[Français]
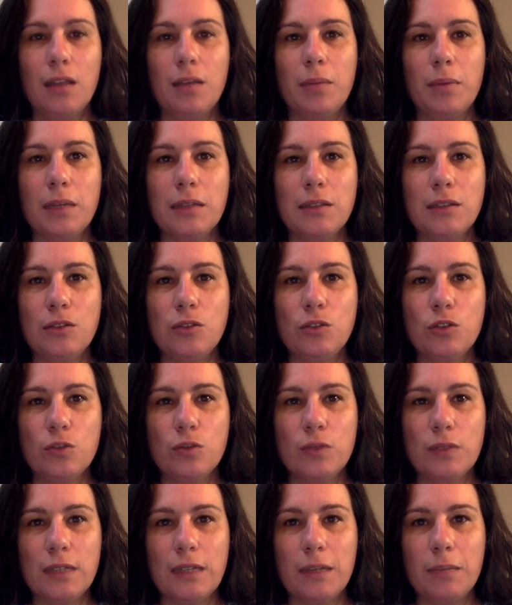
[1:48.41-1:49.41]
parce que je
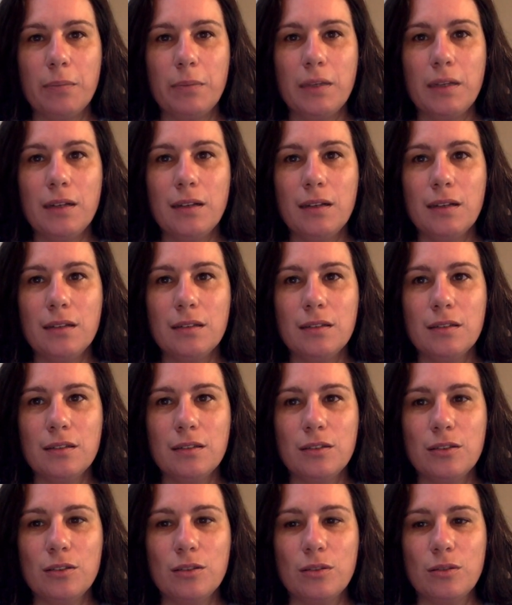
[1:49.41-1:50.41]
voudrais pas
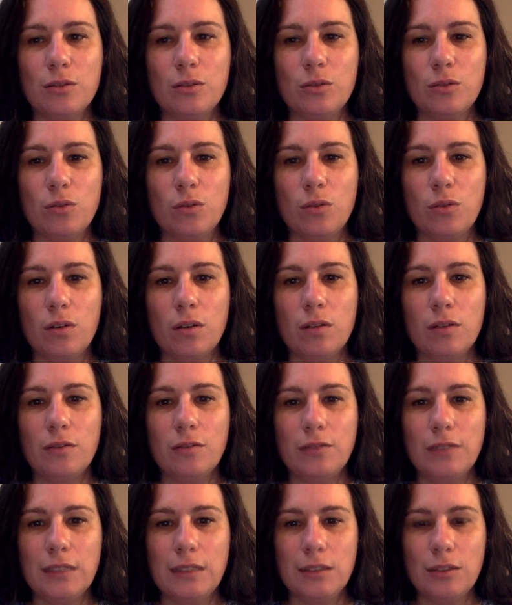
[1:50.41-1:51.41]
euh,
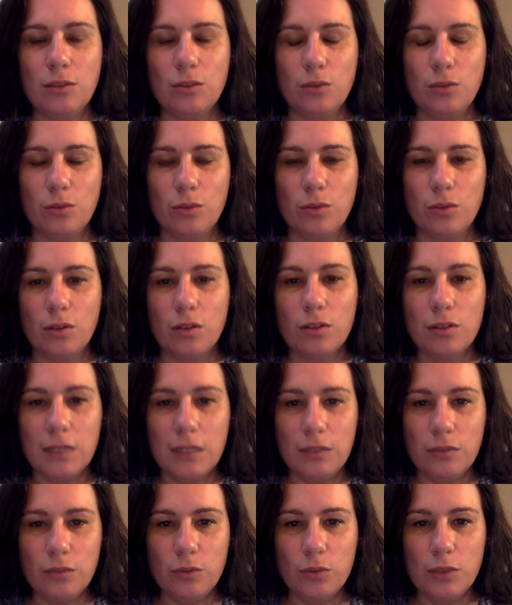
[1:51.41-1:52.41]
enlever ce
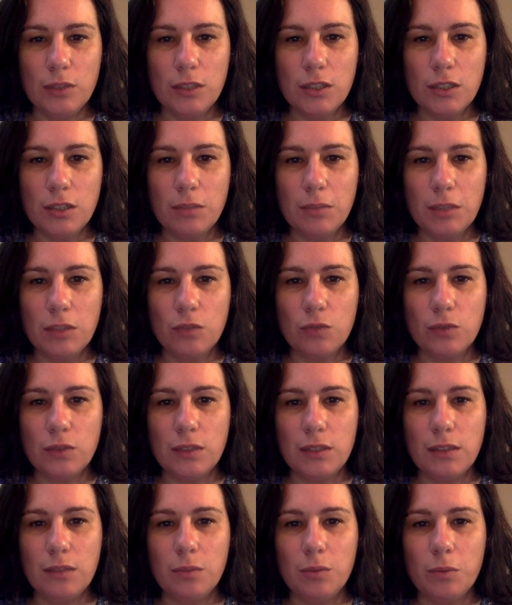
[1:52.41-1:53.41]
rendez-vous si jamais je vous
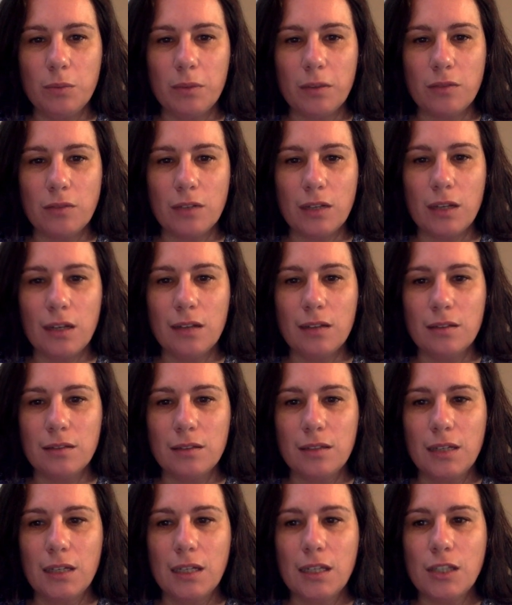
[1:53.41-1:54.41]
dis bon bah voilà euh,
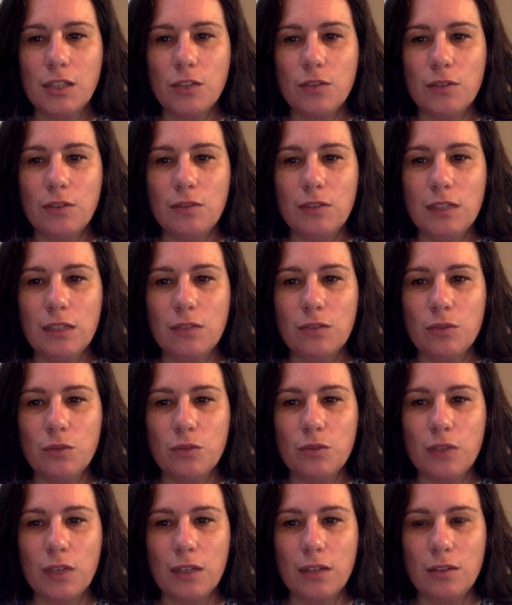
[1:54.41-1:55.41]
je vais venir vous
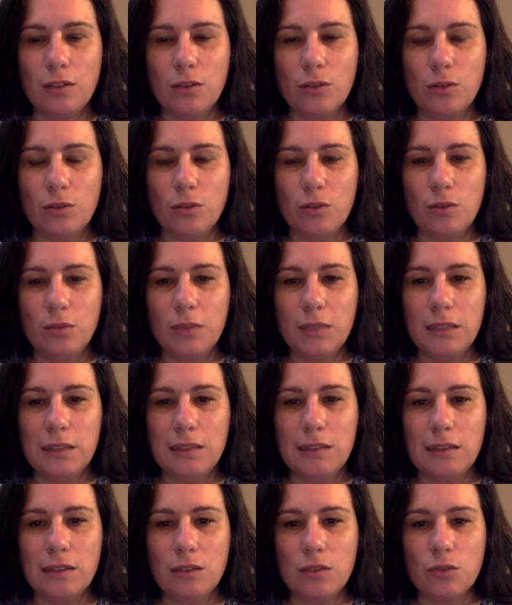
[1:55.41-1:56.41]
faire une, une,
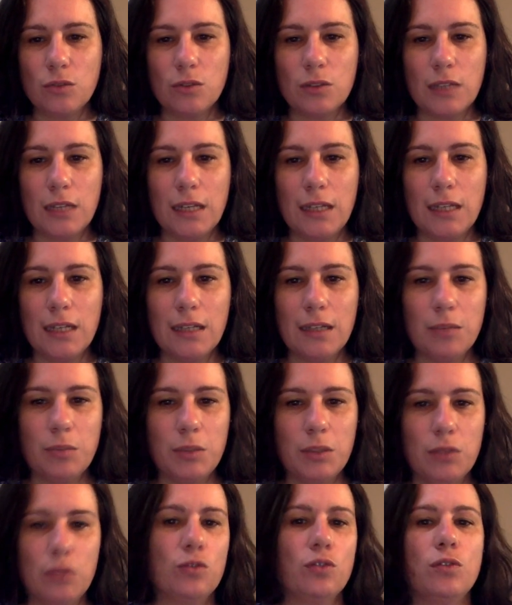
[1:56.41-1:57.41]
méditation journalière et
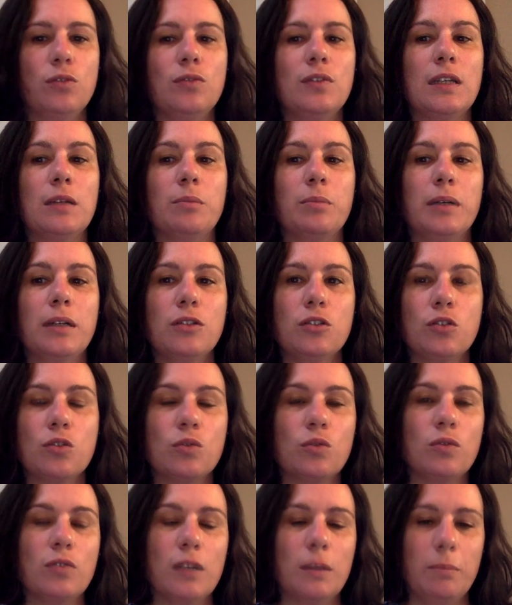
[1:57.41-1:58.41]
puis que je ne viens pas je
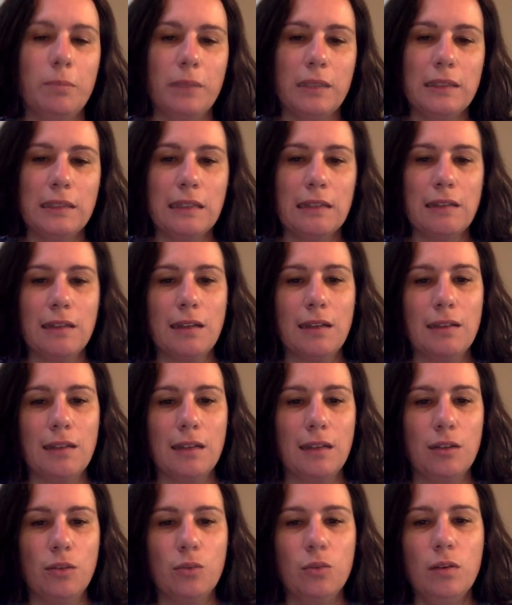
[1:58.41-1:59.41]
trouverais pas ça très
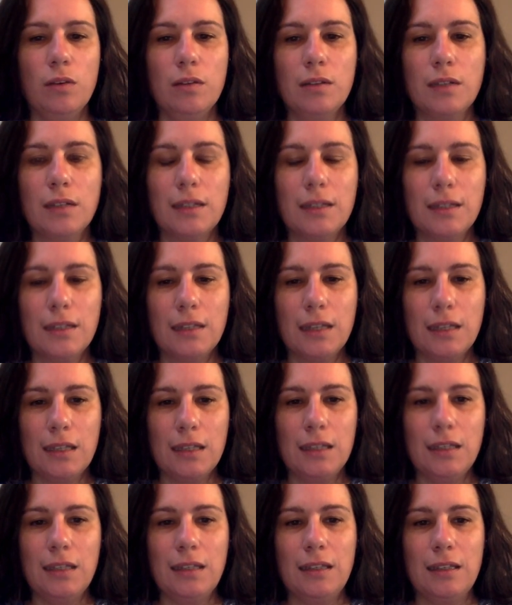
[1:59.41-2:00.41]
très cool
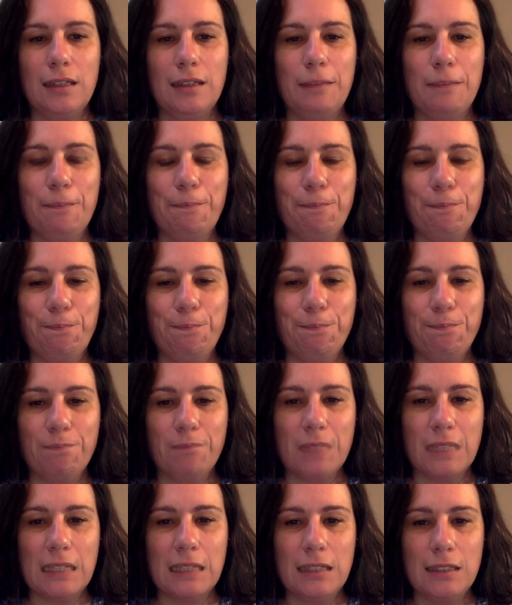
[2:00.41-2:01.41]

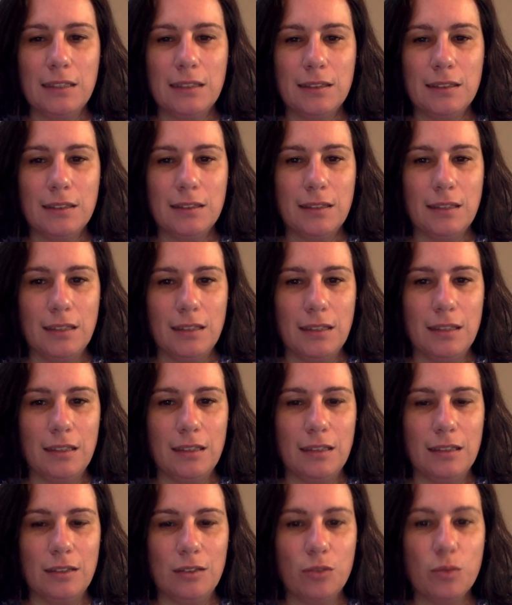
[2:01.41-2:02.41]
Hum, et,
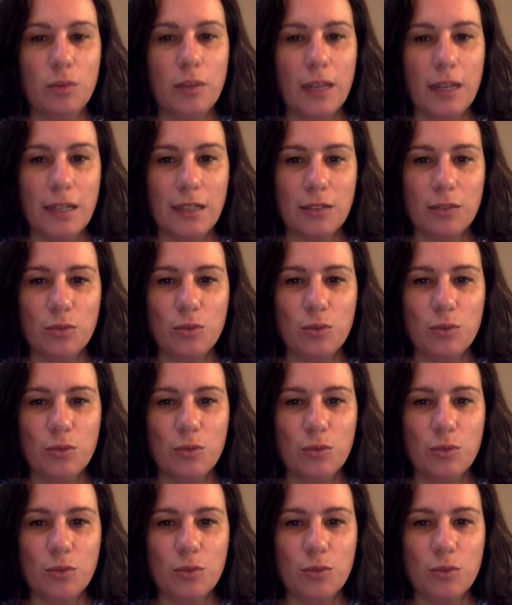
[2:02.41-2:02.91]
c'est toute la raison